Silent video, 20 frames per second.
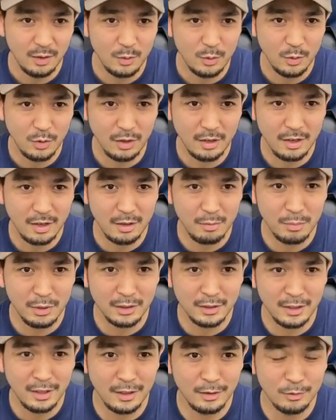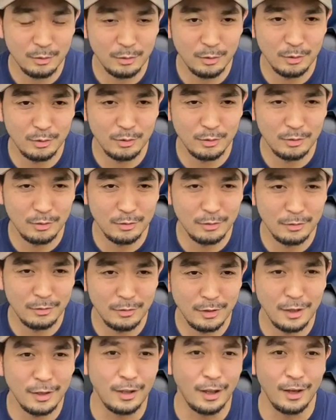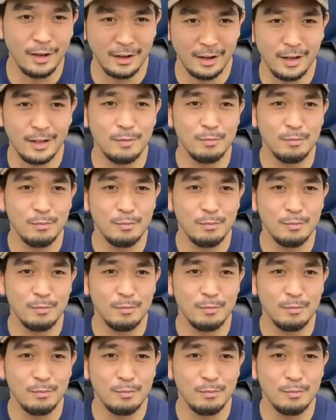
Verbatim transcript: これからまた何件か